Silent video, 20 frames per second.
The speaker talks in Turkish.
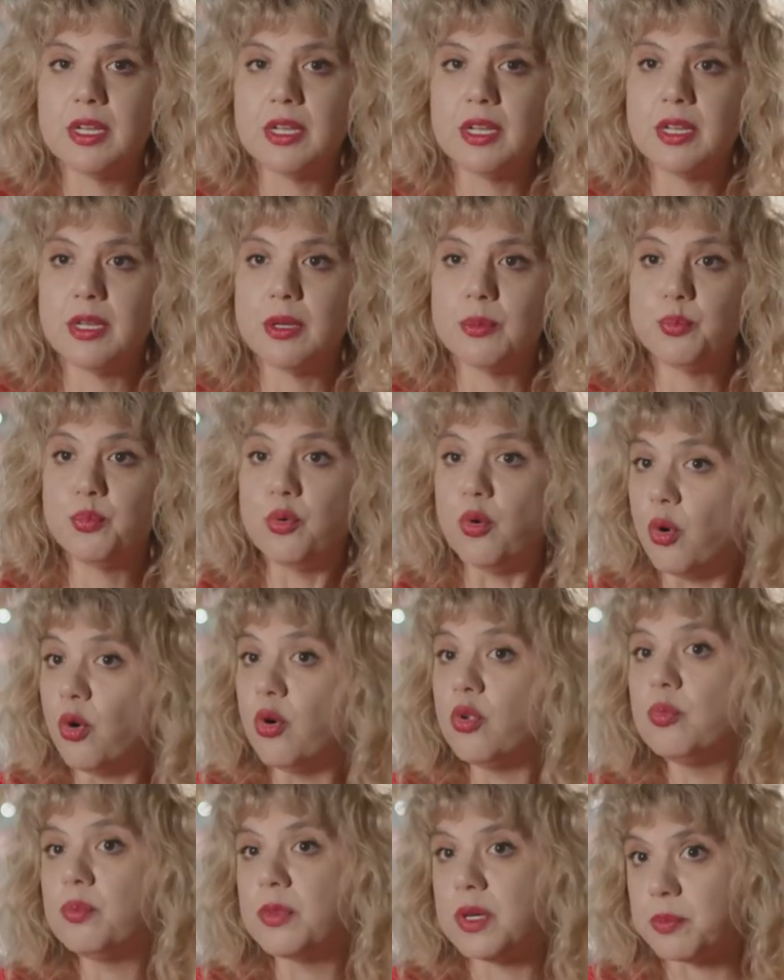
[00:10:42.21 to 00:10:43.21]
E,
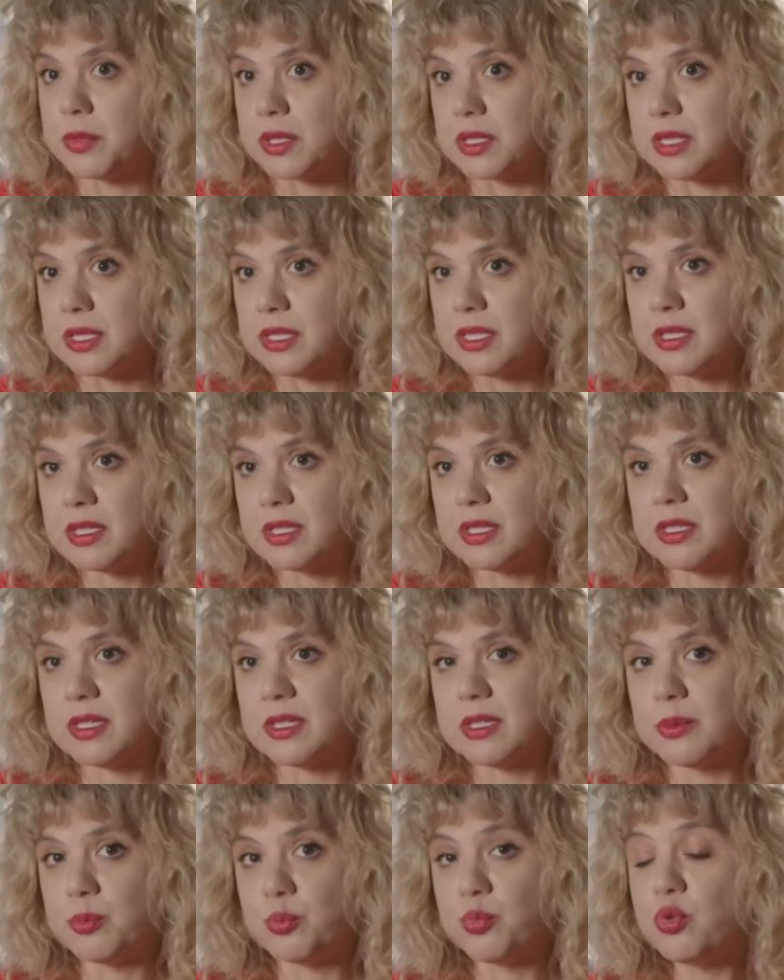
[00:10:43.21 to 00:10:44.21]
bu olmamalı.
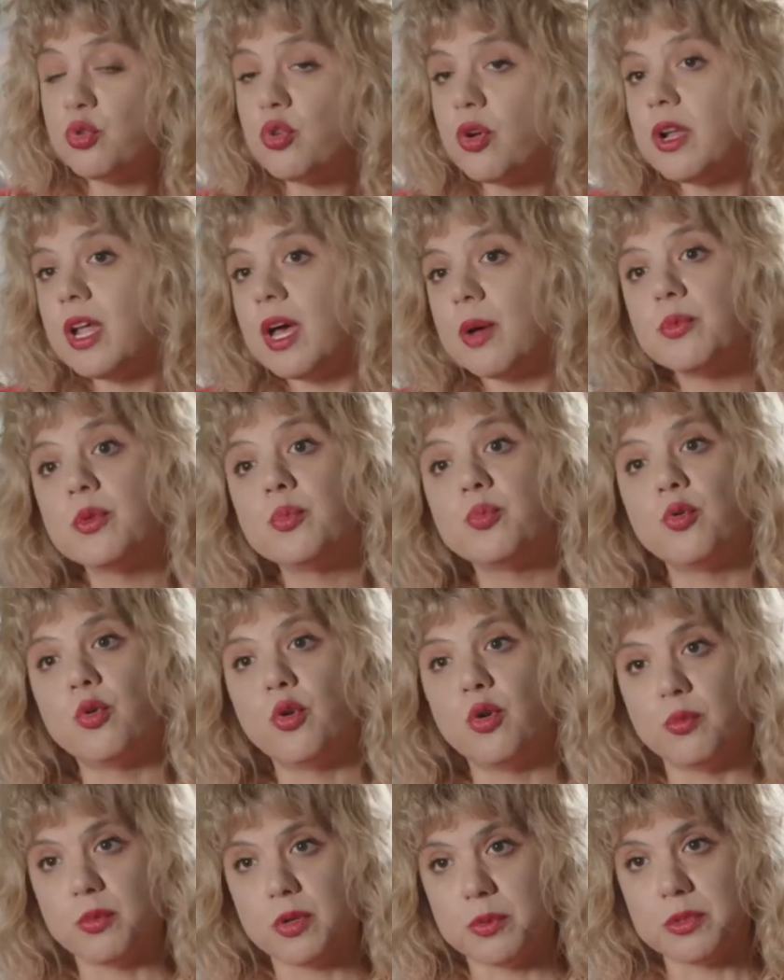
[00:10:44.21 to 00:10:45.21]
E, bu dönemde
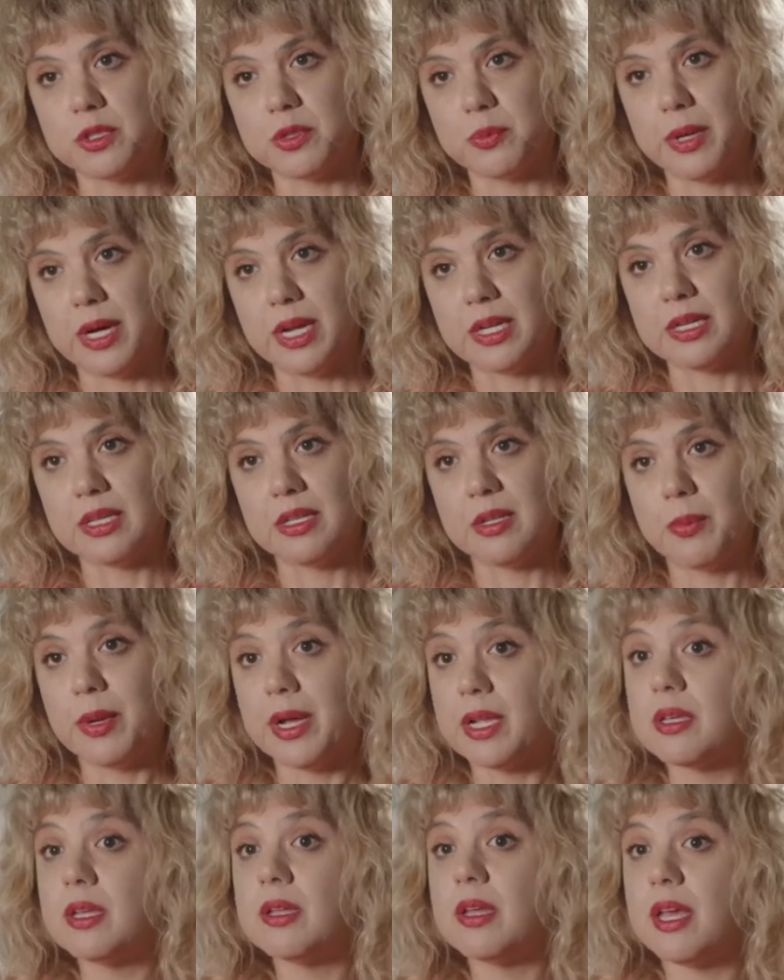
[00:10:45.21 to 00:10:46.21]
bu olmamalı belki de.
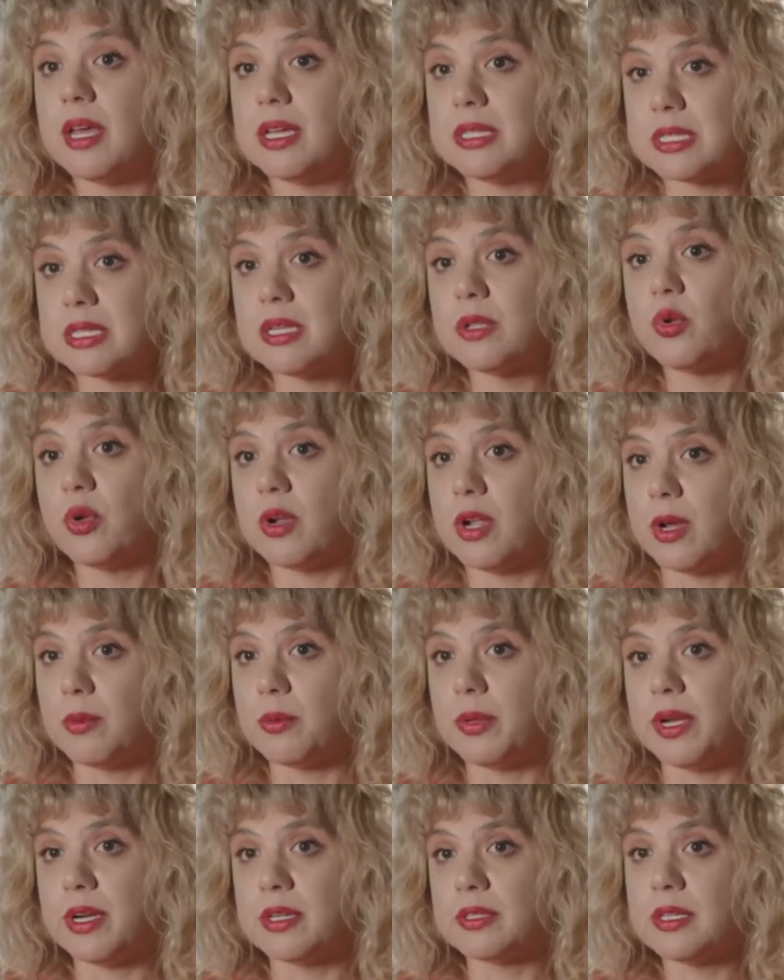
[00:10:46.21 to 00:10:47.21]
Belki eski
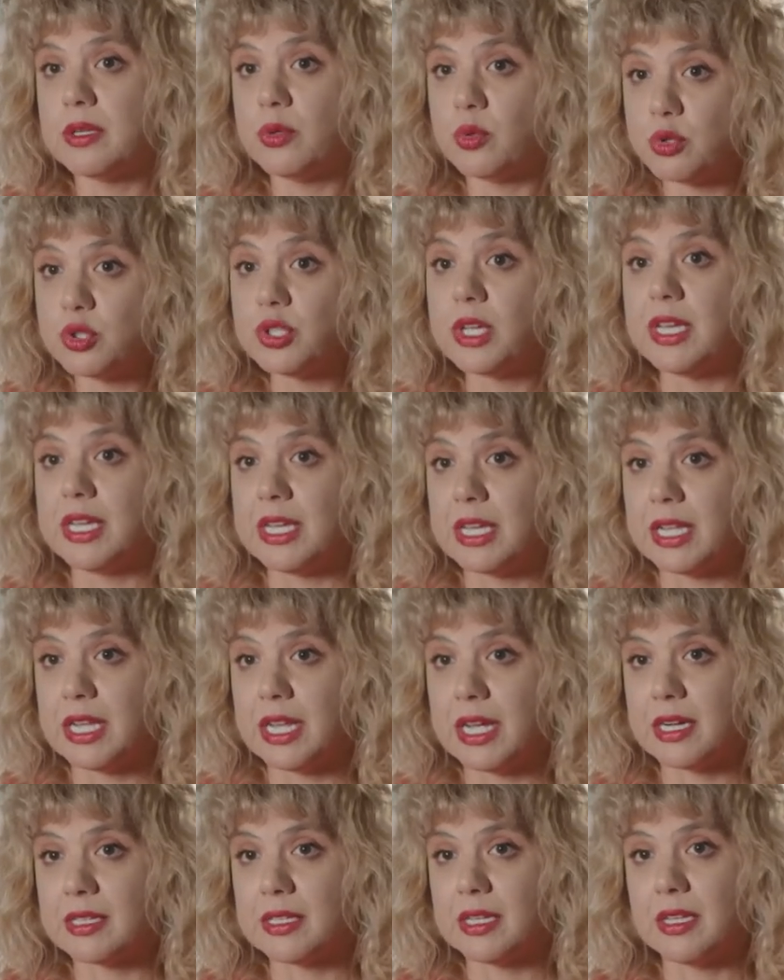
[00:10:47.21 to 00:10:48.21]
dönemlerde o
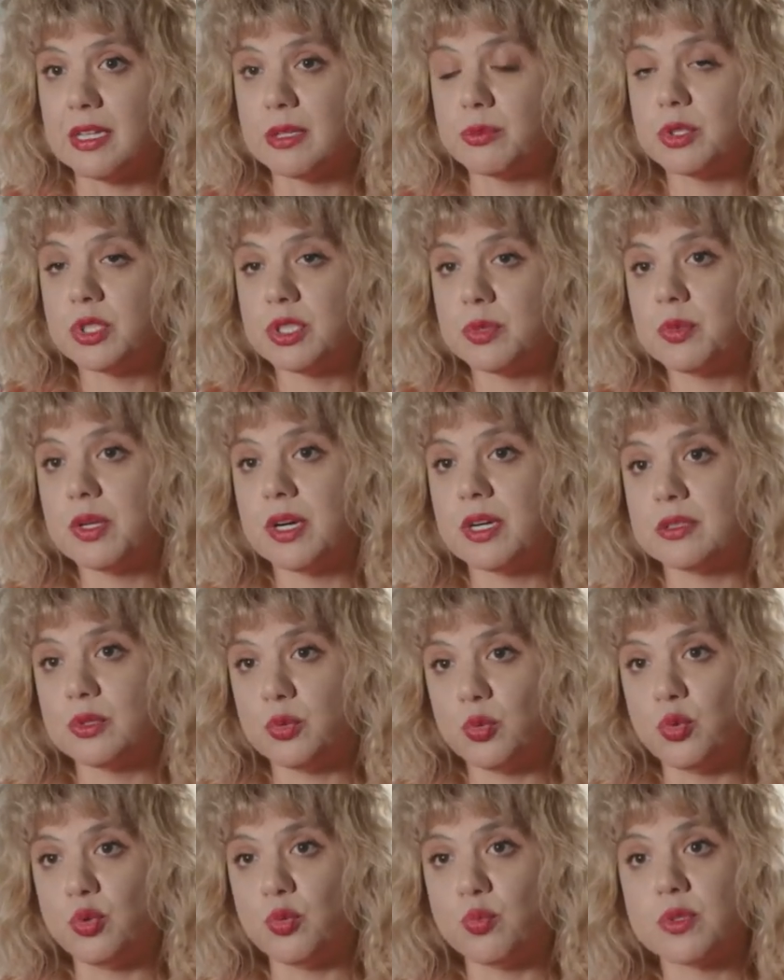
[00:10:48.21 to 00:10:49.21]
şekillerdeydi ama şimdi
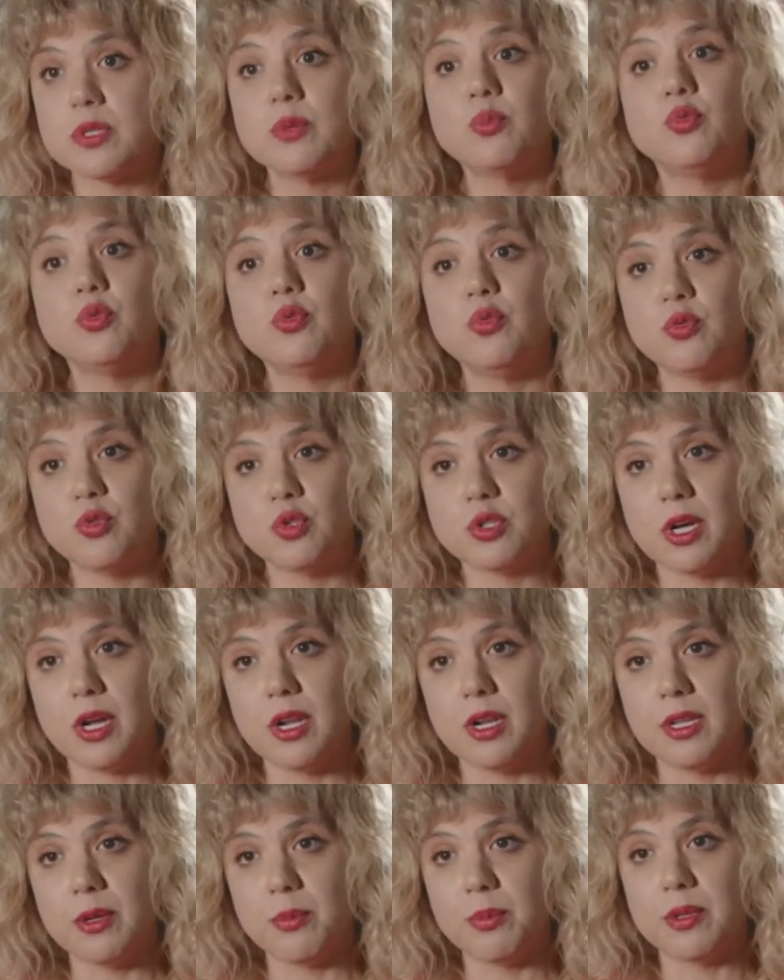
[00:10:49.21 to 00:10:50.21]
artık günümüzde bunu
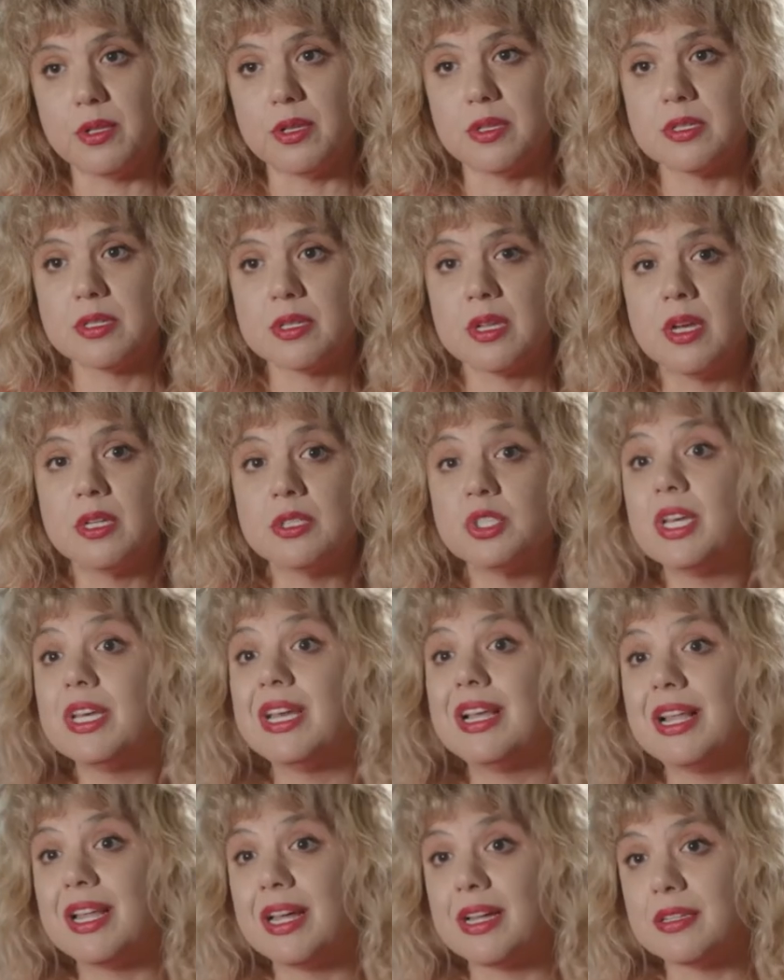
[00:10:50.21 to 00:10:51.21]
güncelleyebiliriz,
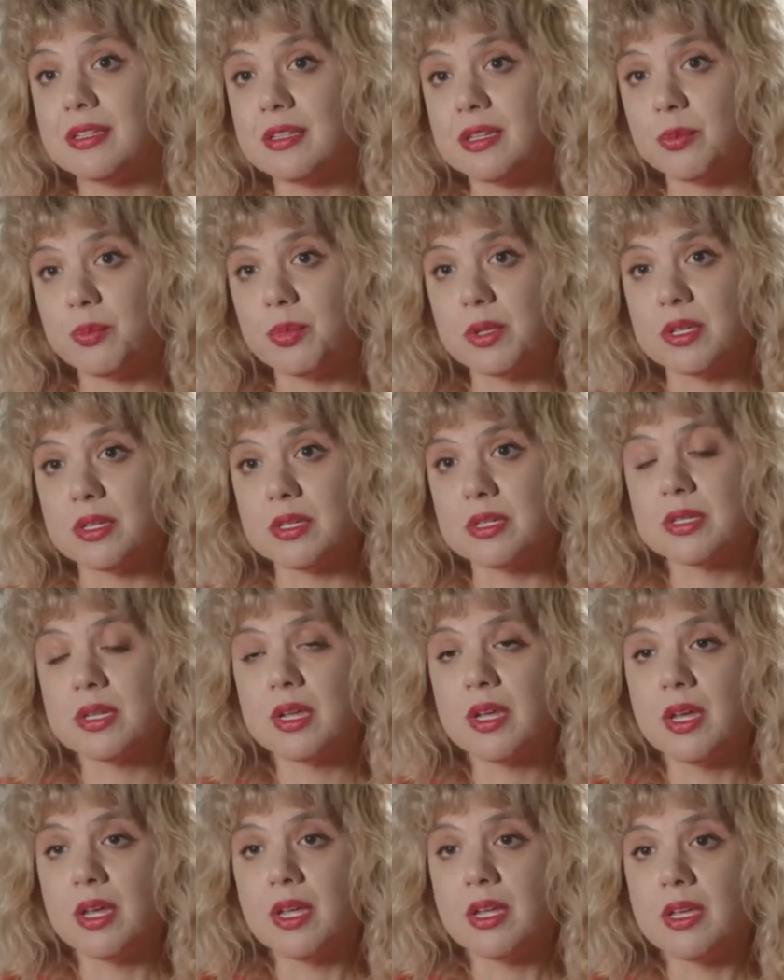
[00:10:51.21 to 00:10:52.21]
şekillendirebiliriz.
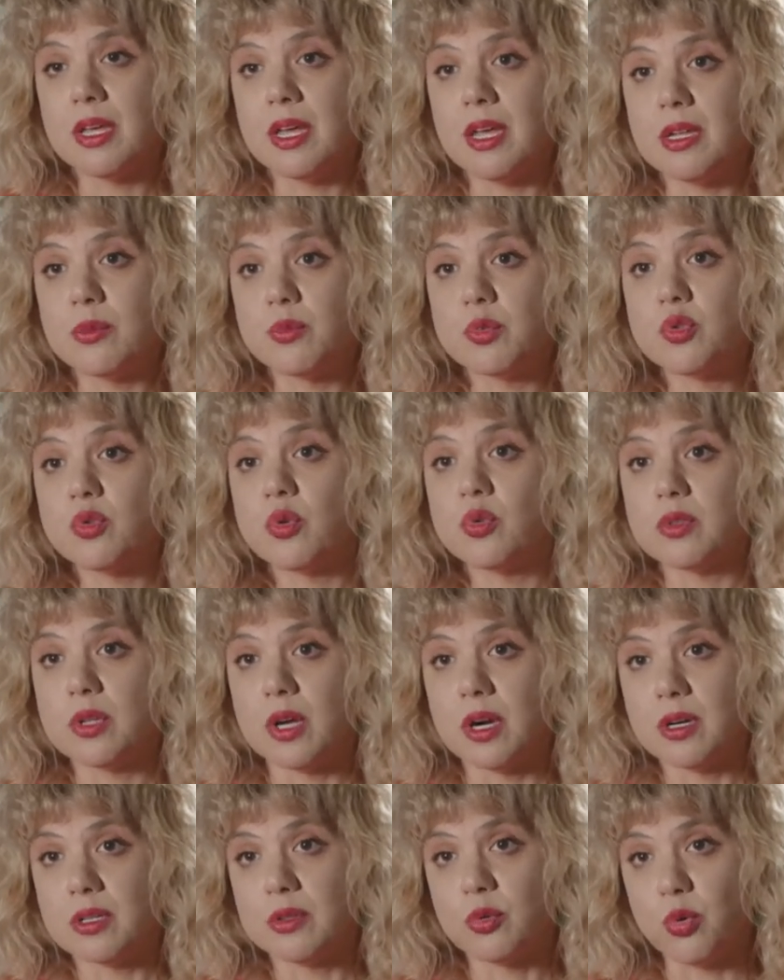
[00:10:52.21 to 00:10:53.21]
Kendimizi çok
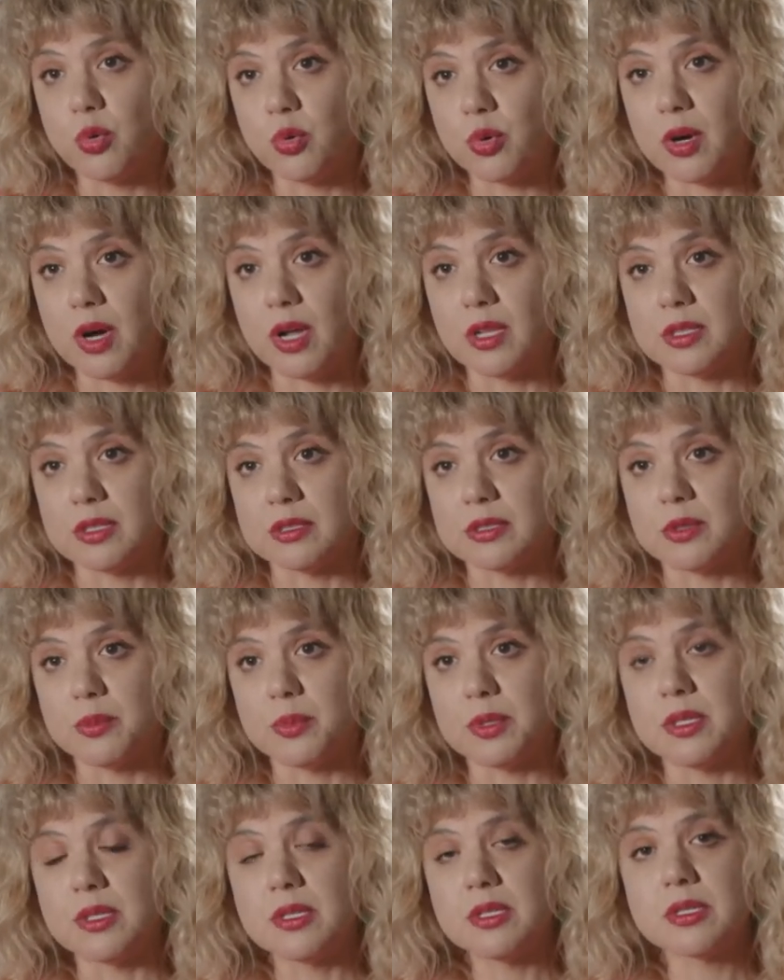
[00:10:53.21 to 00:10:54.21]
daha doğru
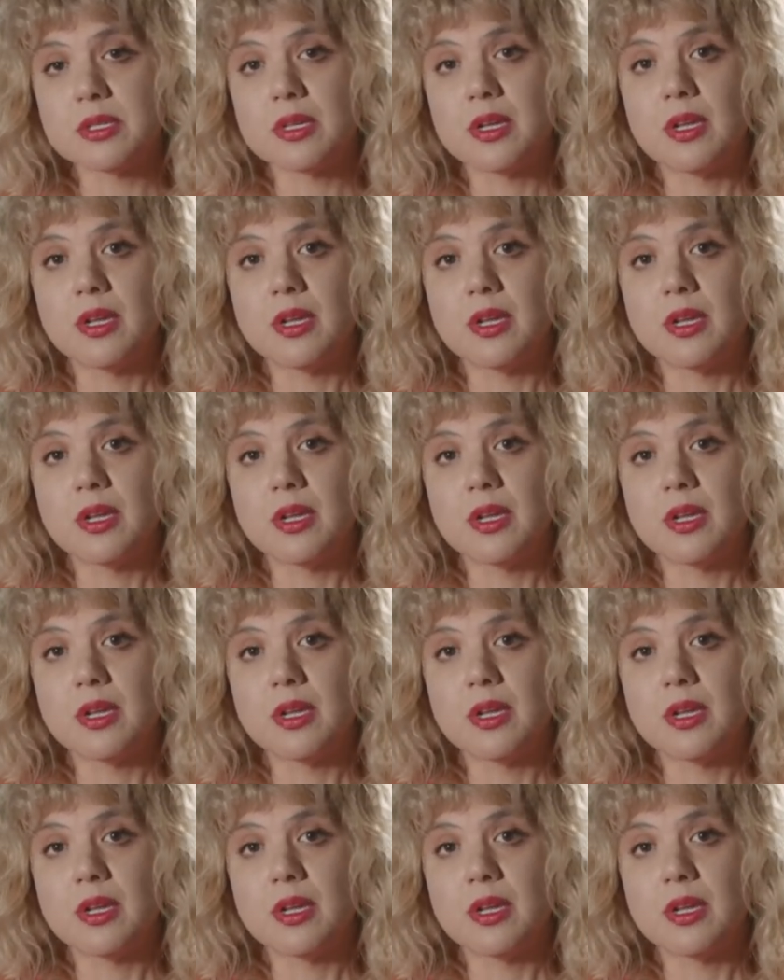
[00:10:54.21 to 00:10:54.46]
anlatabiliriz.